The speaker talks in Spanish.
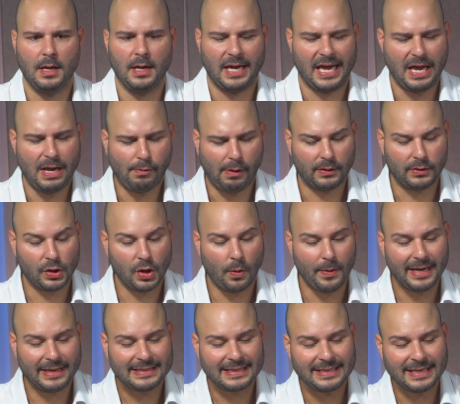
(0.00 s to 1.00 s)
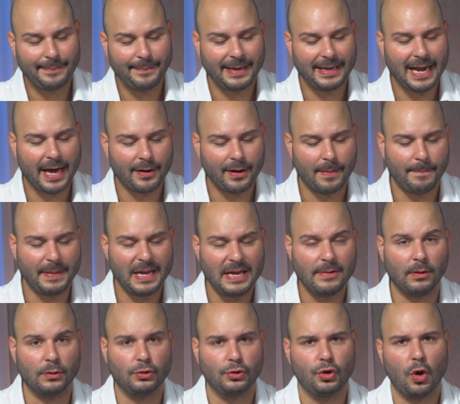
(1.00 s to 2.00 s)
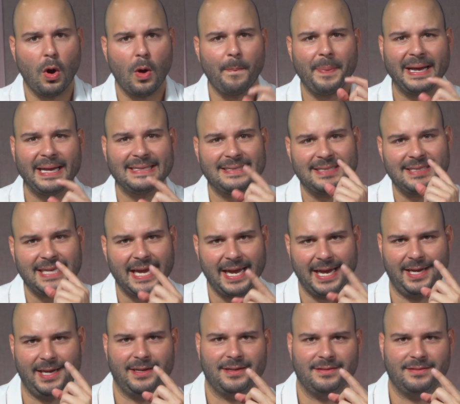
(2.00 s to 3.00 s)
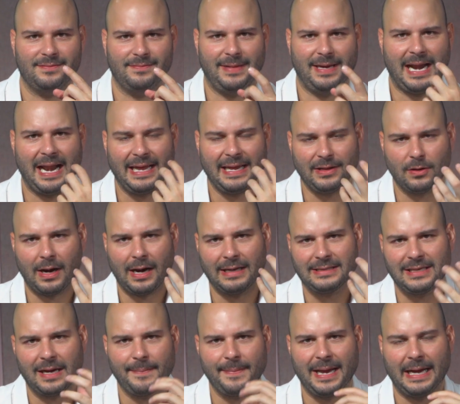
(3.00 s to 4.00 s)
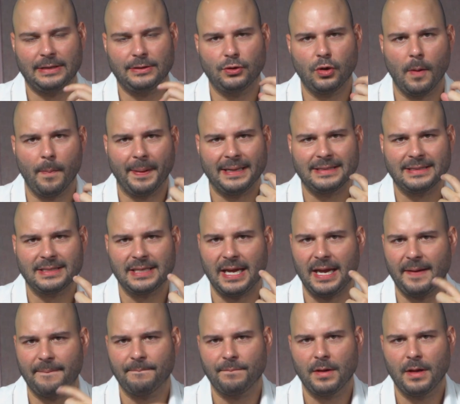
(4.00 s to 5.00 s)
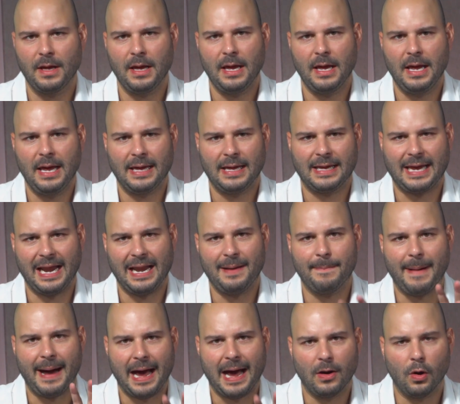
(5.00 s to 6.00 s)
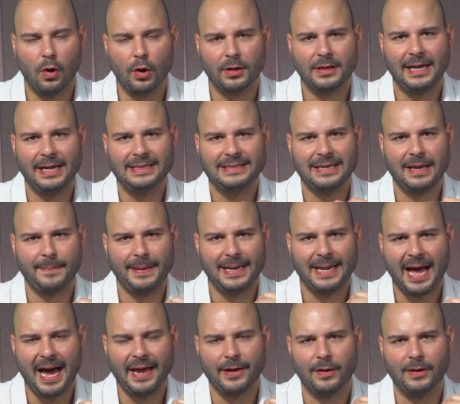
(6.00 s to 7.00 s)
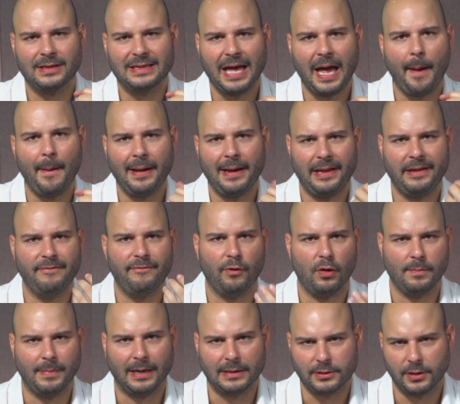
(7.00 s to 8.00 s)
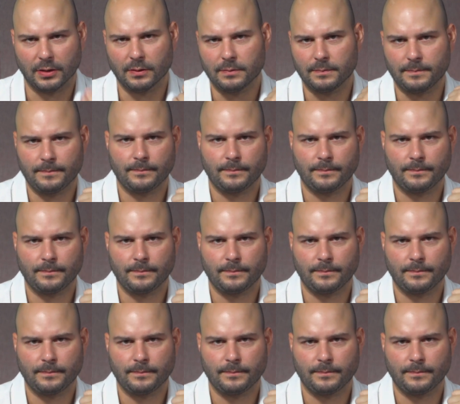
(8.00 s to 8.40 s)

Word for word: Y cuando yo vi ese seminario en vivo, yo pensé, era la ignorancia mía, yo pensé que el valor del seminario estaba en la información.